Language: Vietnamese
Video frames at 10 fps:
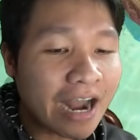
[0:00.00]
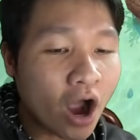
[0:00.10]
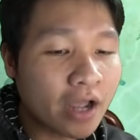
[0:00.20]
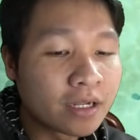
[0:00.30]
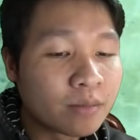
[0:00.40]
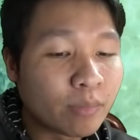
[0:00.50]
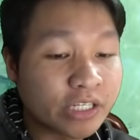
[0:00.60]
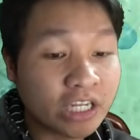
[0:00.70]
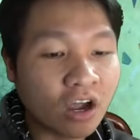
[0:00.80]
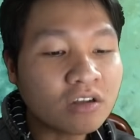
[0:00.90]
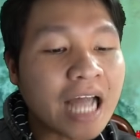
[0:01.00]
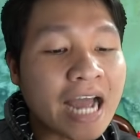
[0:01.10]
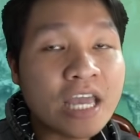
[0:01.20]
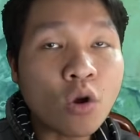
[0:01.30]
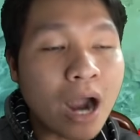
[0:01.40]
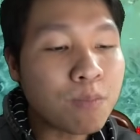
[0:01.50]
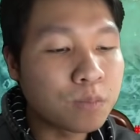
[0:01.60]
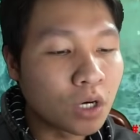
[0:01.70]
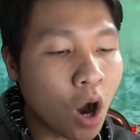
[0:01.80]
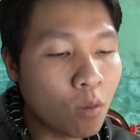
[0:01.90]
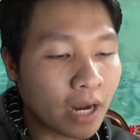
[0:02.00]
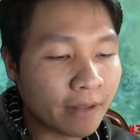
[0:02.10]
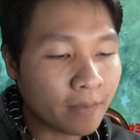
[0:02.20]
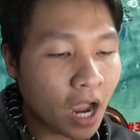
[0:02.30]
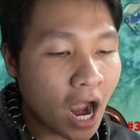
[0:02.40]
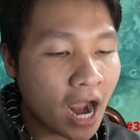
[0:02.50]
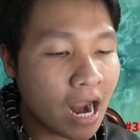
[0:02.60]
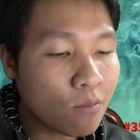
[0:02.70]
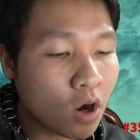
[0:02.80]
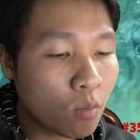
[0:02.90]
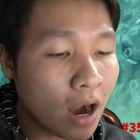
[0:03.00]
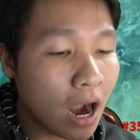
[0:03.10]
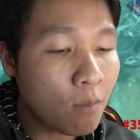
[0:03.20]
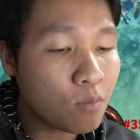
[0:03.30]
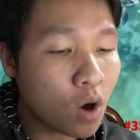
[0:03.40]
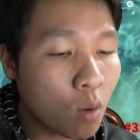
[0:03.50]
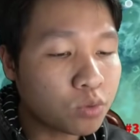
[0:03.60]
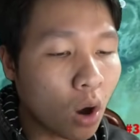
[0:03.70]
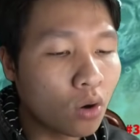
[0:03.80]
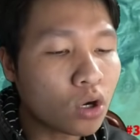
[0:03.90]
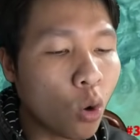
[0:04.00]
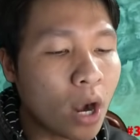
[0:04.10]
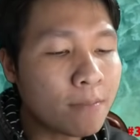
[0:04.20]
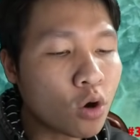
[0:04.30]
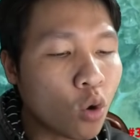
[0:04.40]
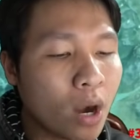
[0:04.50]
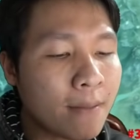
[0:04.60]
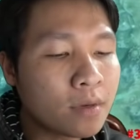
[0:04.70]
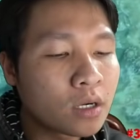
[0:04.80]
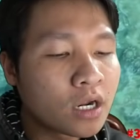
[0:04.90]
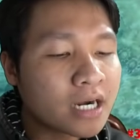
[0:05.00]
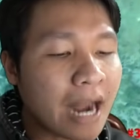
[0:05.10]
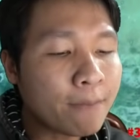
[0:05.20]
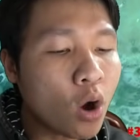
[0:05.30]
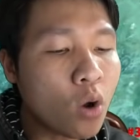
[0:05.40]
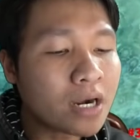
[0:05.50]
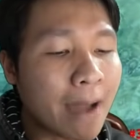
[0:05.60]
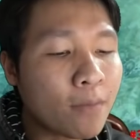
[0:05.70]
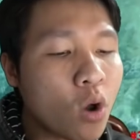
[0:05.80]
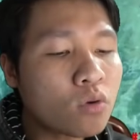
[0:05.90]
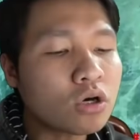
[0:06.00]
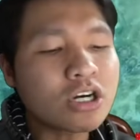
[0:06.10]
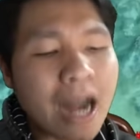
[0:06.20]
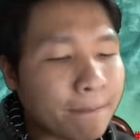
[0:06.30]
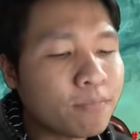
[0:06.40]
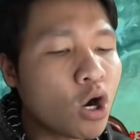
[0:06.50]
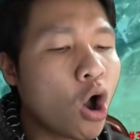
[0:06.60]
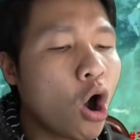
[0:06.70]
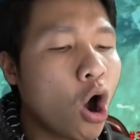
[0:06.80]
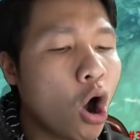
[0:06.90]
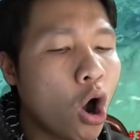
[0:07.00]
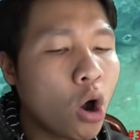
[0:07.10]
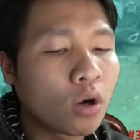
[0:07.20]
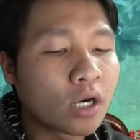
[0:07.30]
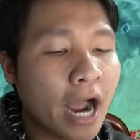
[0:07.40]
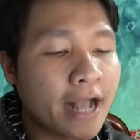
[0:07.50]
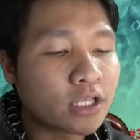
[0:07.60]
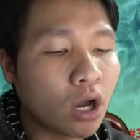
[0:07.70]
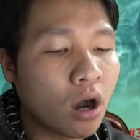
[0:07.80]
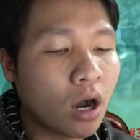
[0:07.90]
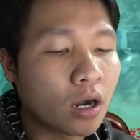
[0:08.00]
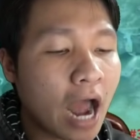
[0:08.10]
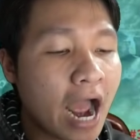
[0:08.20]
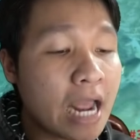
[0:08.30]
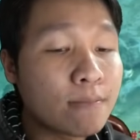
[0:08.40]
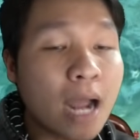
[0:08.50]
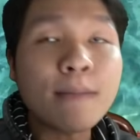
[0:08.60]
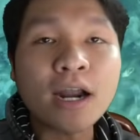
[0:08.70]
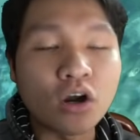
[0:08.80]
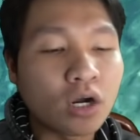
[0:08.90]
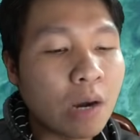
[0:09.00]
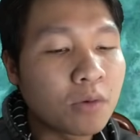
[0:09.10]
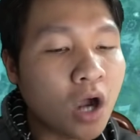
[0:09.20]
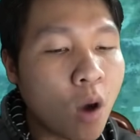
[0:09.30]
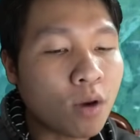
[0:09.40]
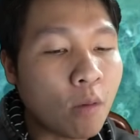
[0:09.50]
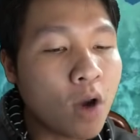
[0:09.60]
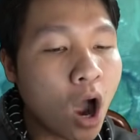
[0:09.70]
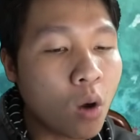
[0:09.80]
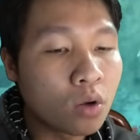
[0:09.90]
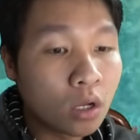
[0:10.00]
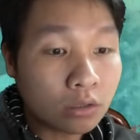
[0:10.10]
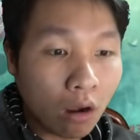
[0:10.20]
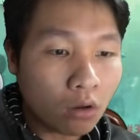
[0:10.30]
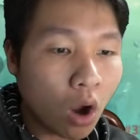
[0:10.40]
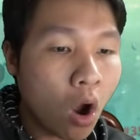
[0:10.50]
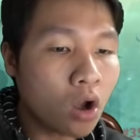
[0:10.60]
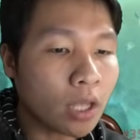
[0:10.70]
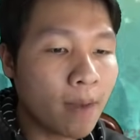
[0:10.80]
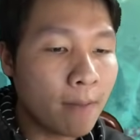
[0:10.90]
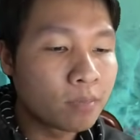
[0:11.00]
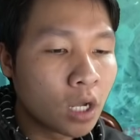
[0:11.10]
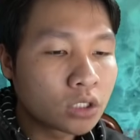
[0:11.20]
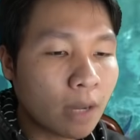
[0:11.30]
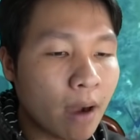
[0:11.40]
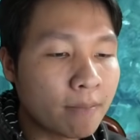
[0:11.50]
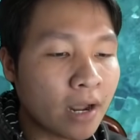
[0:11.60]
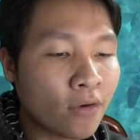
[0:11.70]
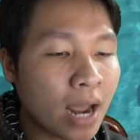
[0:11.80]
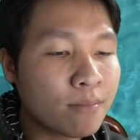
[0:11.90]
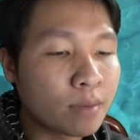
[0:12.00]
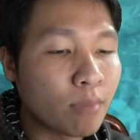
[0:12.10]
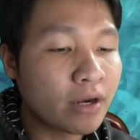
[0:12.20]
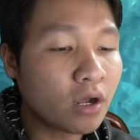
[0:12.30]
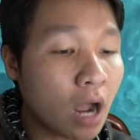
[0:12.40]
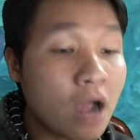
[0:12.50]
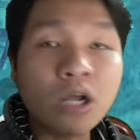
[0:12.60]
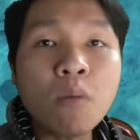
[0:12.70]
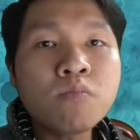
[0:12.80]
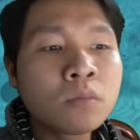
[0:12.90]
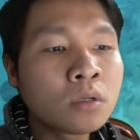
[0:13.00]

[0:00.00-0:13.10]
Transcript: đây rồi mình sẽ thử tài với con ốc mượn hồn này đấy ốc mượn hồn ốc mượn hồn trời nó cùi lắm nó cùi lắm đập luôn đập luôn đập nó luôn ghê chưa đấy mới bắt được ốc mượn hồn khổng lồ trời thôi thôi tôm hùm tôm hùm này hồi nãy mình bị nó à không